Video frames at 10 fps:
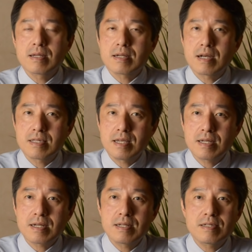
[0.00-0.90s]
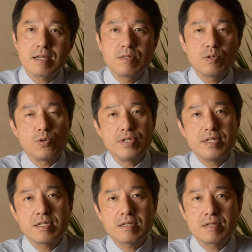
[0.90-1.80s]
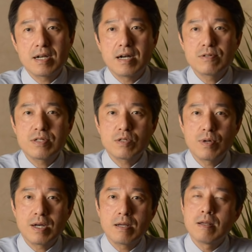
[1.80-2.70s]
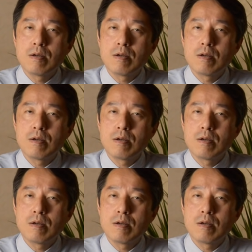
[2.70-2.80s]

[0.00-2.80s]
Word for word: 家庭感染のリスクがある人は